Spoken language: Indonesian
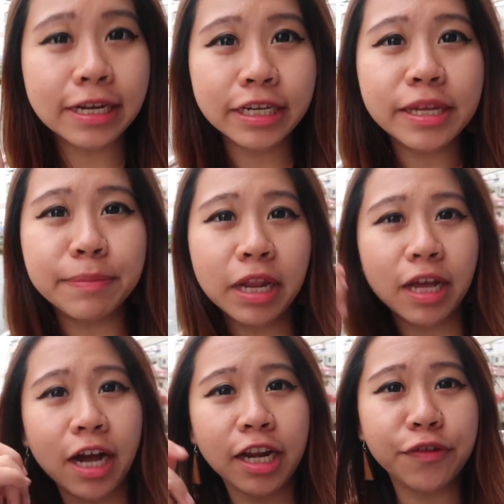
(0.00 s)
jadi di
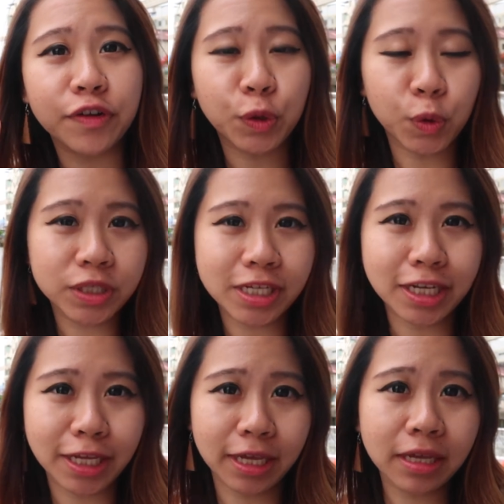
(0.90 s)
Malaka River Cruise
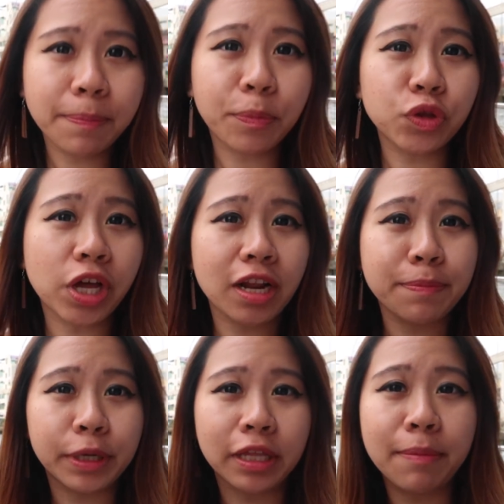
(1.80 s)
ini
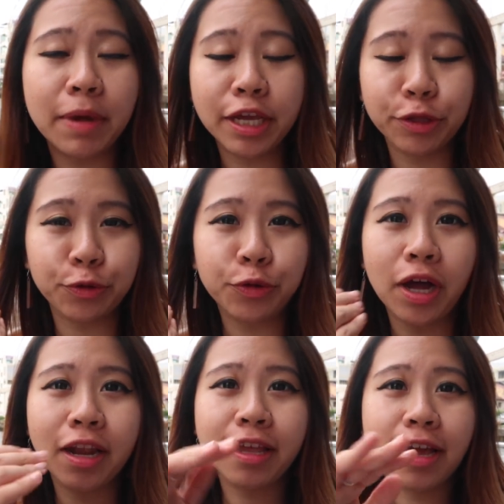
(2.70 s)
putaran pertama itu
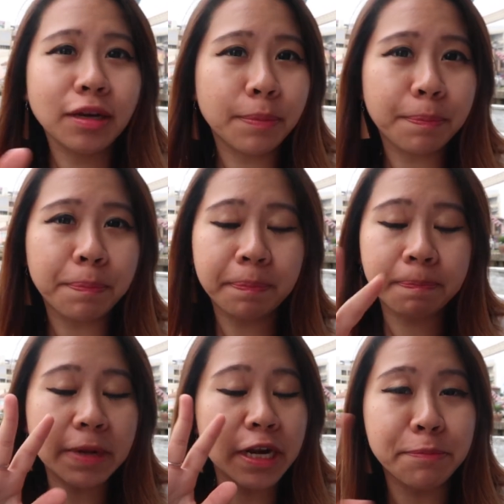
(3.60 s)
kalian
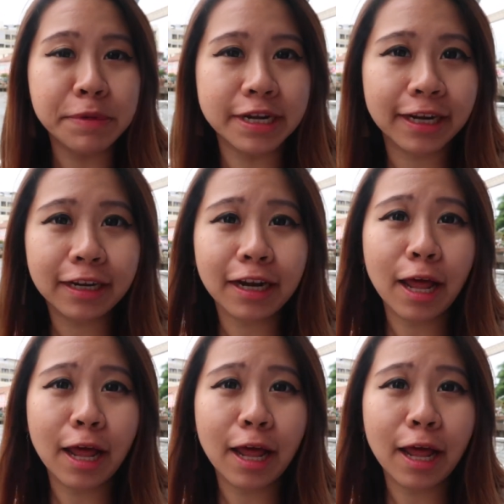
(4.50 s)
benar-benar